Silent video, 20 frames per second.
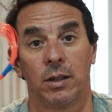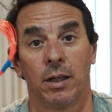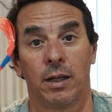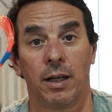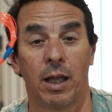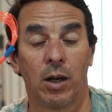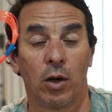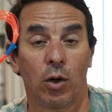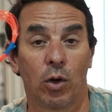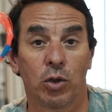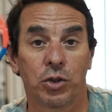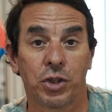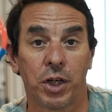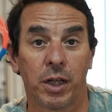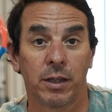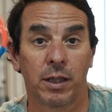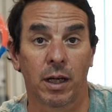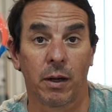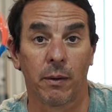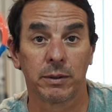Nylon
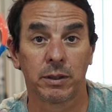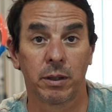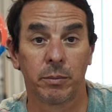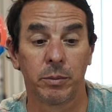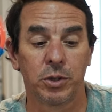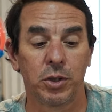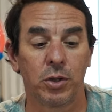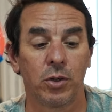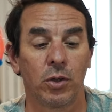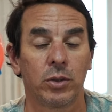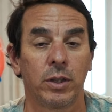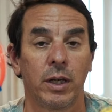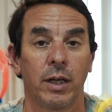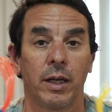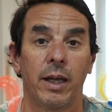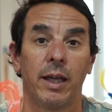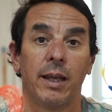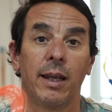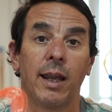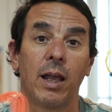80 que va a ser mi chicote
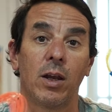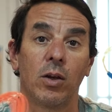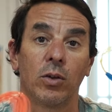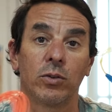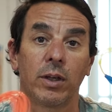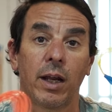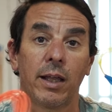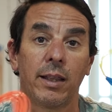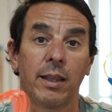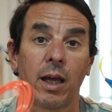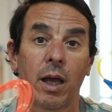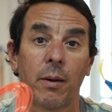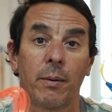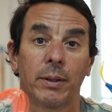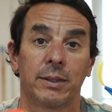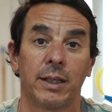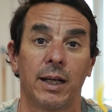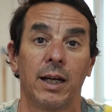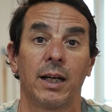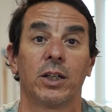y nylon 30 que va
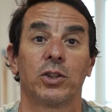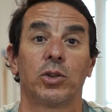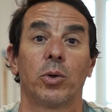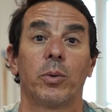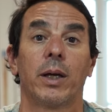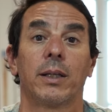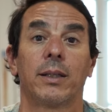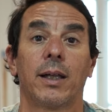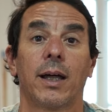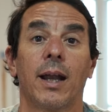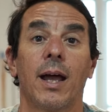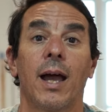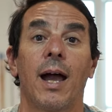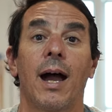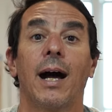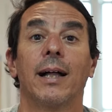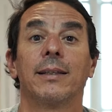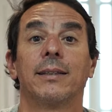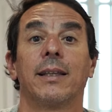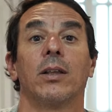a ser el que yo voy a
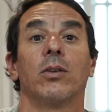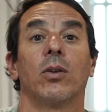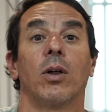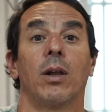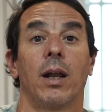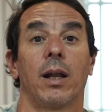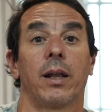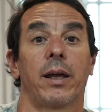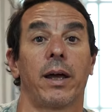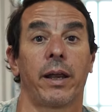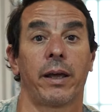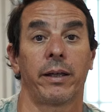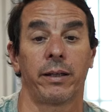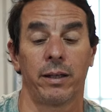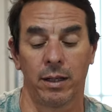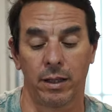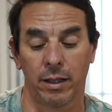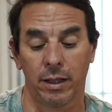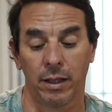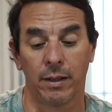estar atando a la carga
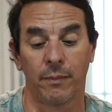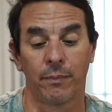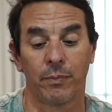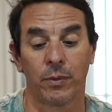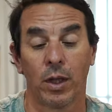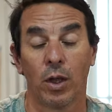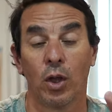del reel.